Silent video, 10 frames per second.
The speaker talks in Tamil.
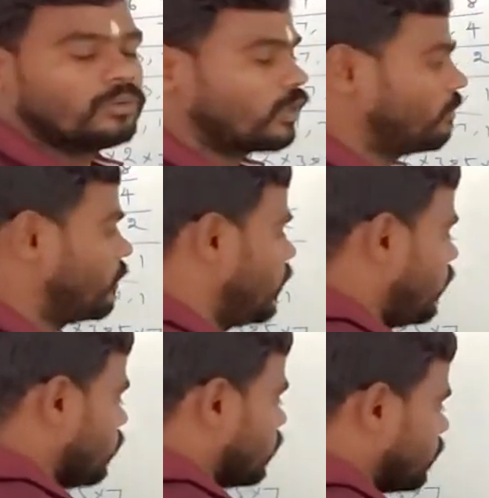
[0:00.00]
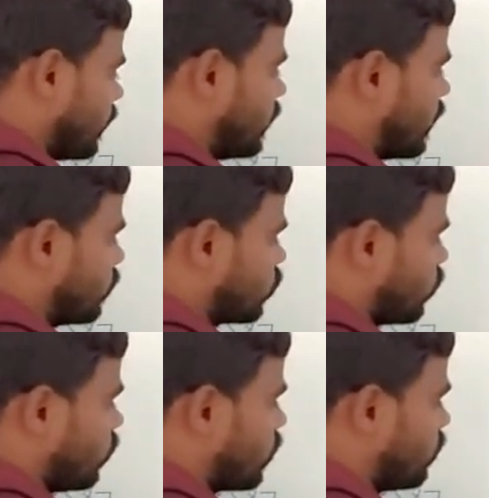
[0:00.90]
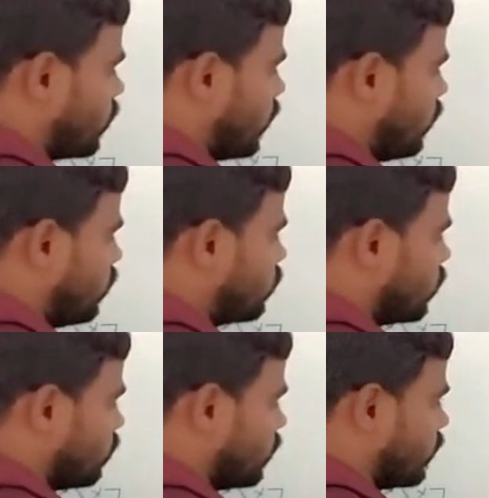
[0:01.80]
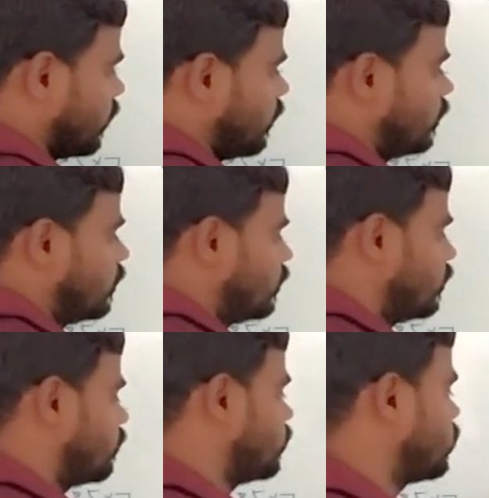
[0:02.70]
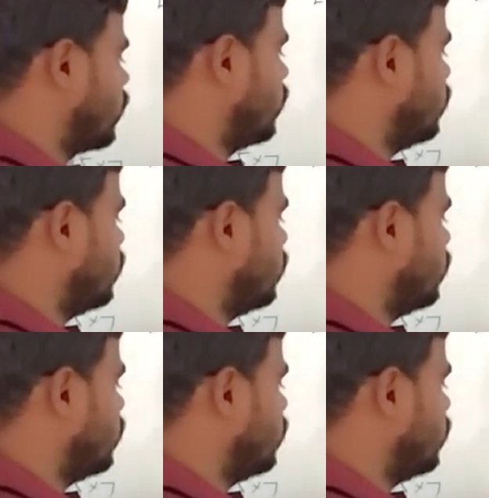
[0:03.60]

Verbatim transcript: ஓரம்போது பதினாறு வச்சுக்கிறோம் ஓரம்போது ஒன்பது மிச்சம்